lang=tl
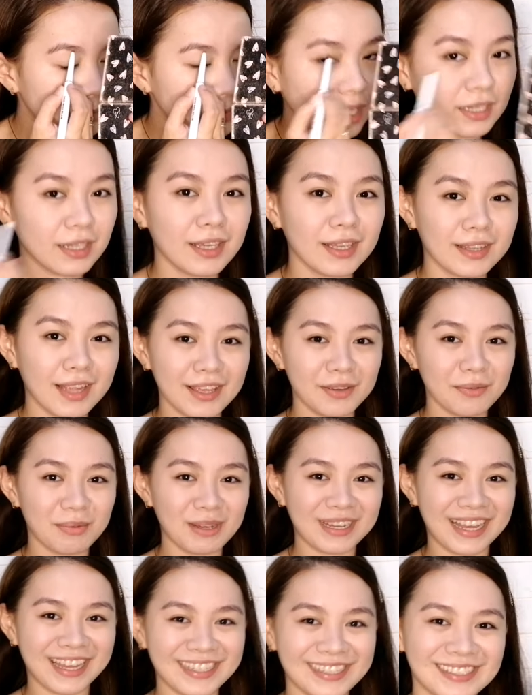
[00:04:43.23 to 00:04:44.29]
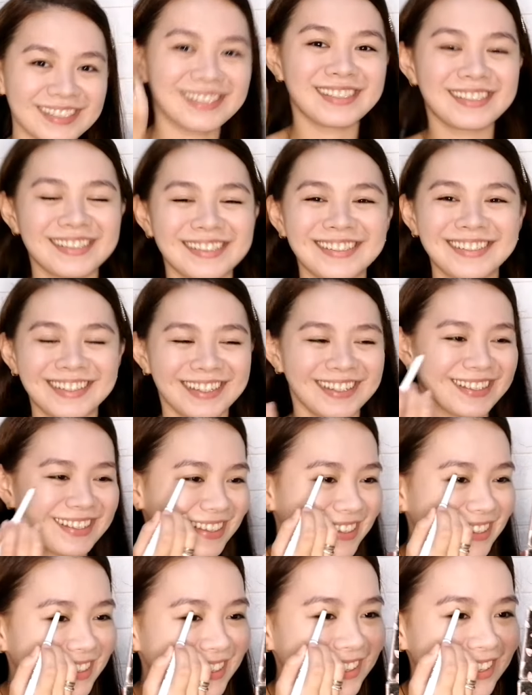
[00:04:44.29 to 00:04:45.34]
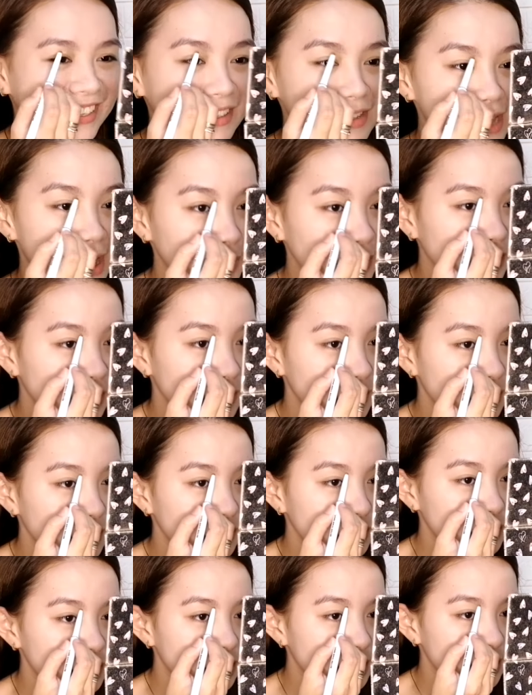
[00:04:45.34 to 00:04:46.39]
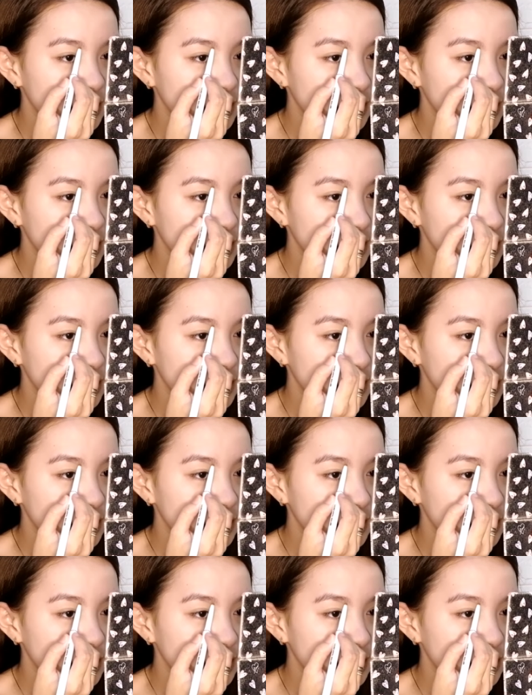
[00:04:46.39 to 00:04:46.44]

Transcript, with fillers: Nakikita nyo ba, guys? Lapit akong konti.